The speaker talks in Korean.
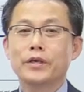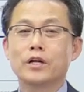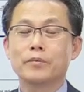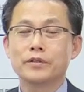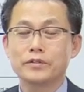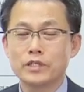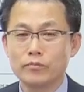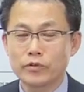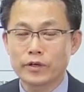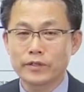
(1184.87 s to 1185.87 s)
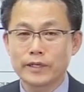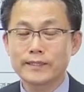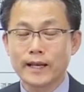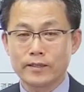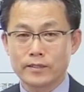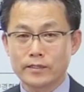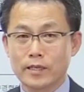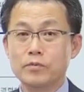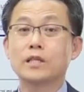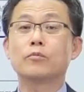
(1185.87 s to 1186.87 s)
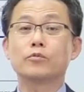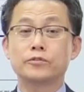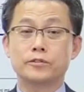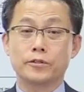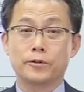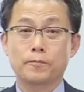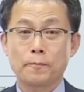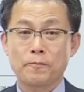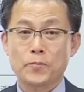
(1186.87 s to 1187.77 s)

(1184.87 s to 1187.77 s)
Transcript: 이러면서 실무 경력이 4년이 쌓이면 그냥 볼 수 있어요.